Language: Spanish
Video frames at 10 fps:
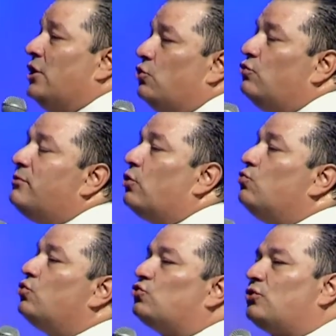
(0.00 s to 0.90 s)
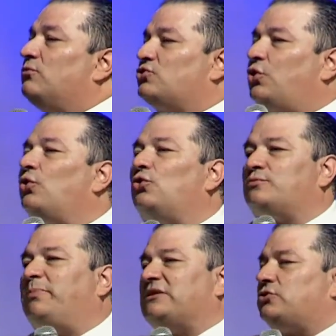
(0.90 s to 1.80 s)
Número uno, somos todos los
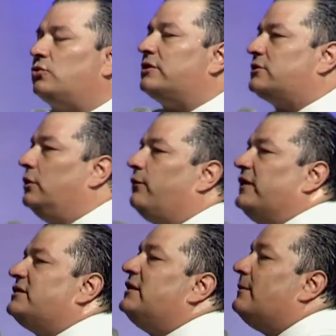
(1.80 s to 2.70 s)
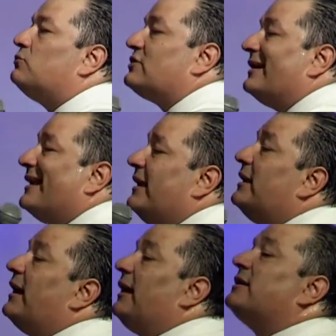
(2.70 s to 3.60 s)
pastores que oficiamos aquí
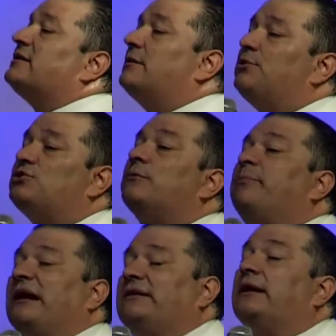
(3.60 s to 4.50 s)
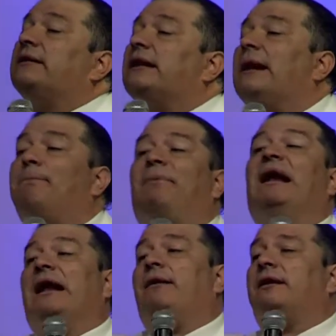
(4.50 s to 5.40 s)
cada servicio para traerte la
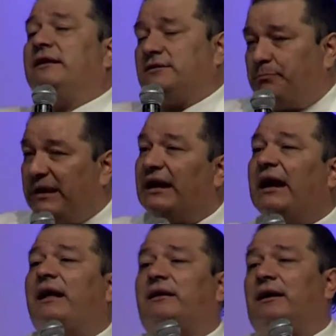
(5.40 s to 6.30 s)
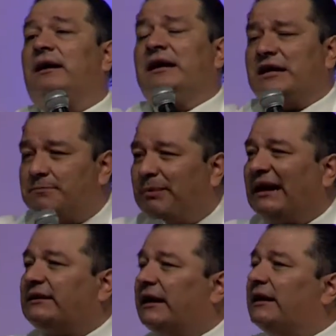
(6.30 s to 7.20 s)
palabra despicada y
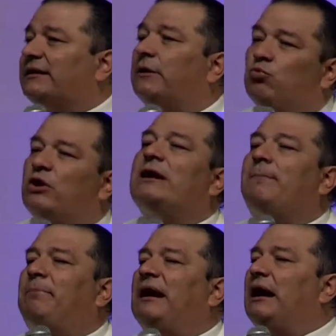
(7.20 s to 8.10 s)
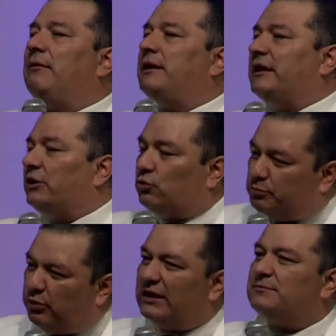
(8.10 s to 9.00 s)
para traerte buena palabra y que tú
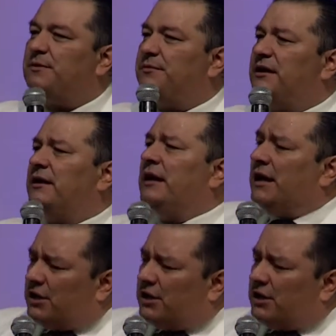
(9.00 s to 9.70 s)
puedas vivir